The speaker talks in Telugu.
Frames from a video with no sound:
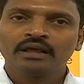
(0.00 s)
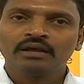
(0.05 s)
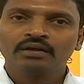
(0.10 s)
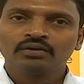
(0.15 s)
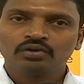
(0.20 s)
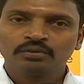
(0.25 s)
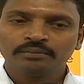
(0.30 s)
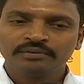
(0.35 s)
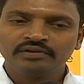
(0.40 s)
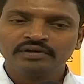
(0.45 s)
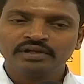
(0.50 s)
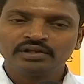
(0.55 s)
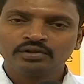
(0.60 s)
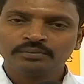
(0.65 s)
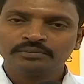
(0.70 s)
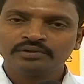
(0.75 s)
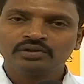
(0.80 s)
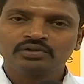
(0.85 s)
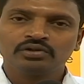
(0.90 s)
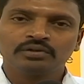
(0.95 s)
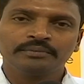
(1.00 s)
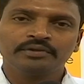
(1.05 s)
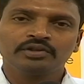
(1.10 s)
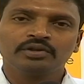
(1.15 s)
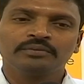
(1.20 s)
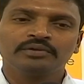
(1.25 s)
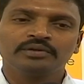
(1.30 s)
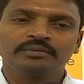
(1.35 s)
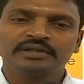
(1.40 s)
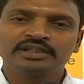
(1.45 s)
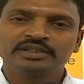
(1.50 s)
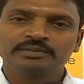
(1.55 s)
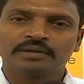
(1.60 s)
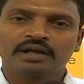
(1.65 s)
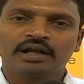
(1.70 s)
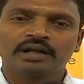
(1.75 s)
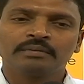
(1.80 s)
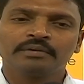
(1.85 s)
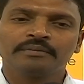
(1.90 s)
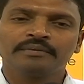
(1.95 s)
తొమ్మిది వేల తొమ్మిది వందల తొంభై తొమ్మిది నుంచి
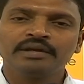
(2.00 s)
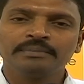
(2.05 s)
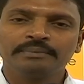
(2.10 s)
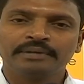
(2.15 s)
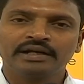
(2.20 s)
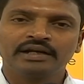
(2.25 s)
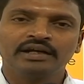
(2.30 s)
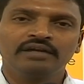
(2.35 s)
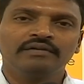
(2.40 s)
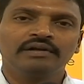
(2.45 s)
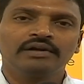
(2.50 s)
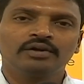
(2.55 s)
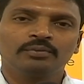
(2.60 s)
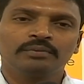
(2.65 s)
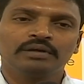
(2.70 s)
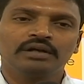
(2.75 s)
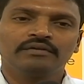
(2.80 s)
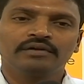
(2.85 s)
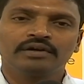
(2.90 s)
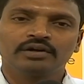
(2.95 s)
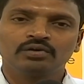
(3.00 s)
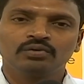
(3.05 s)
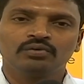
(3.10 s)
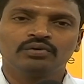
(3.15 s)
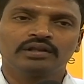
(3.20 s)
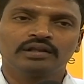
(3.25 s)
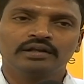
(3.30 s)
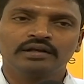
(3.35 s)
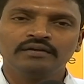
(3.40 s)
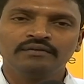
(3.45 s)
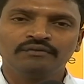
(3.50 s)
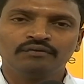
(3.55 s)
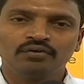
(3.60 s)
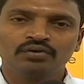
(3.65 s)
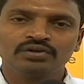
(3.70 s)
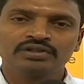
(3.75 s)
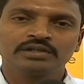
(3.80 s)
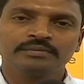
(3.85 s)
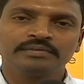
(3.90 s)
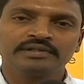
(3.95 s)
ప్రారంభమై పన్నెండు వేల రూపాయల వరకు ఉన్నదండి
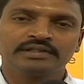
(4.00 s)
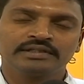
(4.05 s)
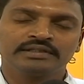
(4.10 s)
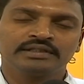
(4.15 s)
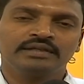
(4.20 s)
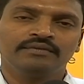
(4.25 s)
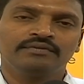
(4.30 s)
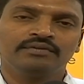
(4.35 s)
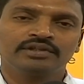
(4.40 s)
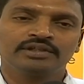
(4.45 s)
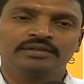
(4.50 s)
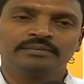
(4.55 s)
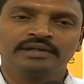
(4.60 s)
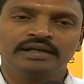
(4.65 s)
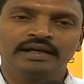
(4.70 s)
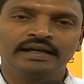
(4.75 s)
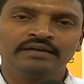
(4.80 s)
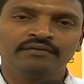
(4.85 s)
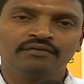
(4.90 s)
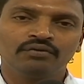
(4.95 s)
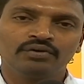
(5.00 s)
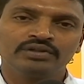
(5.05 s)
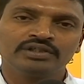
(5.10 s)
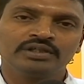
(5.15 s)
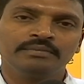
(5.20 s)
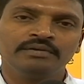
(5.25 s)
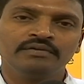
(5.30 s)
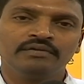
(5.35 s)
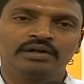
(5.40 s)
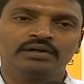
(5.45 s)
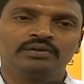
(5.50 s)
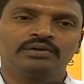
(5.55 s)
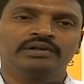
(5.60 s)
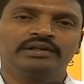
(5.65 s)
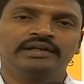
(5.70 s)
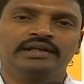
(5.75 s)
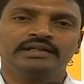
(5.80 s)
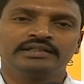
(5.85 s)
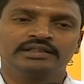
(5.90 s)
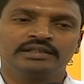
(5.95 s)
ఫోర్ జీబీ సిక్స్టీ ఫోర్ జీబీ అండ్ ఫోర్ జీబీ వన్
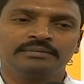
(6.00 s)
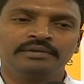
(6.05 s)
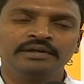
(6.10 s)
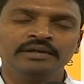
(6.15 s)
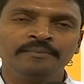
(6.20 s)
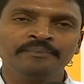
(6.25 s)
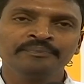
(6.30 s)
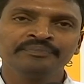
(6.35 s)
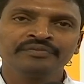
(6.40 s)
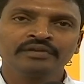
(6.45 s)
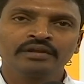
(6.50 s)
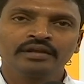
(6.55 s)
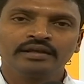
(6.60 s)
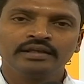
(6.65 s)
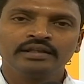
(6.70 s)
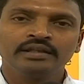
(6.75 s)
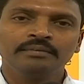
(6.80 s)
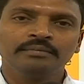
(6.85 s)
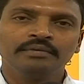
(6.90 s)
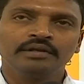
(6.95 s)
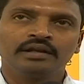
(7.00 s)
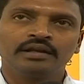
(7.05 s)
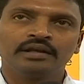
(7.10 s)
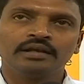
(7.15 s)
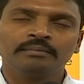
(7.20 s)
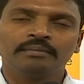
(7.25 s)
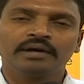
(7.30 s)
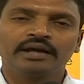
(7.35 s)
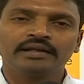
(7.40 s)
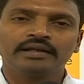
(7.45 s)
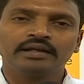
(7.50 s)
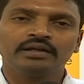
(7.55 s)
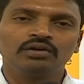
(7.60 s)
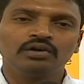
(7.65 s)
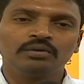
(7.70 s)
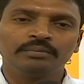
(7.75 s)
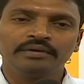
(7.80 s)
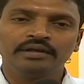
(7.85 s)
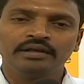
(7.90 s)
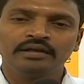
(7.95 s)
ట్వంటీ ఎయిట్ జీబీ ఇది మనకి
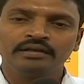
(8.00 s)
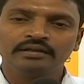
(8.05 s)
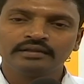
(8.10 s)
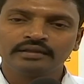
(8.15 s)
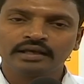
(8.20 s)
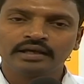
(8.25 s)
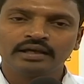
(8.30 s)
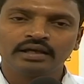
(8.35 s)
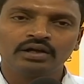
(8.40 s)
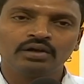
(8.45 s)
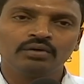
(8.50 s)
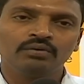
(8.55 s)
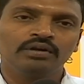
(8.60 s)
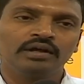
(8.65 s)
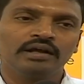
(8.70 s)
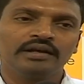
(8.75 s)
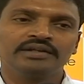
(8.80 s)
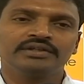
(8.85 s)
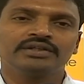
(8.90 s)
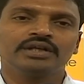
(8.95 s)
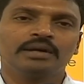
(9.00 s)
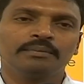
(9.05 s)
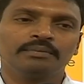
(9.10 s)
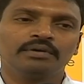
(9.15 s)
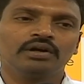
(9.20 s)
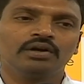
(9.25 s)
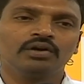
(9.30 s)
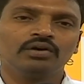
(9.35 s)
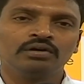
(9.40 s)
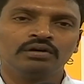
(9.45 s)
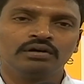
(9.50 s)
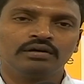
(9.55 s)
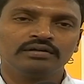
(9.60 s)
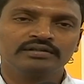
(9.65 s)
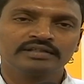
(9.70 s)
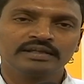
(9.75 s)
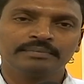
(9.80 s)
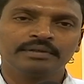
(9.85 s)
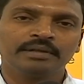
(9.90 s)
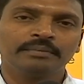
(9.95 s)
మార్కెట్లో మీ దగ్గరలో ఉన్న అన్ని షాపులలో
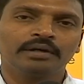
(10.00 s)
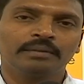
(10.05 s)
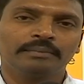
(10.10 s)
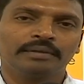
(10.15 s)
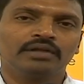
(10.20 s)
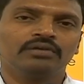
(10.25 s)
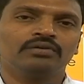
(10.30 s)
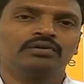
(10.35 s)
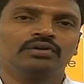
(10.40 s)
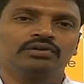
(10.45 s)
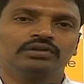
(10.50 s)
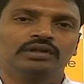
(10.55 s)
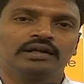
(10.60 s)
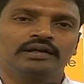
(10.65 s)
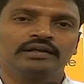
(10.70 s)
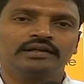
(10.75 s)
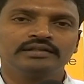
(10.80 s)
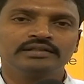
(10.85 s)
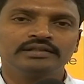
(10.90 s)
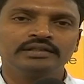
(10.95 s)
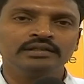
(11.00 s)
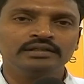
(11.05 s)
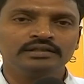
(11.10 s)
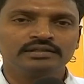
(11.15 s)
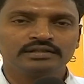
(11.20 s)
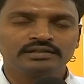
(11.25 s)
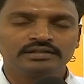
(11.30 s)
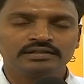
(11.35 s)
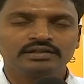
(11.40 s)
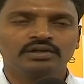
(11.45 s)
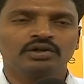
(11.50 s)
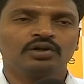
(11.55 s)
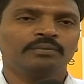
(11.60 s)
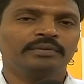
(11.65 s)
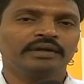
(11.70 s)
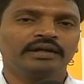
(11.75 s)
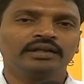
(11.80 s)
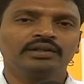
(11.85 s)
సెప్టెంబర్ పదకొండవ తారీఖు నుంచి సౌలభ్యంగా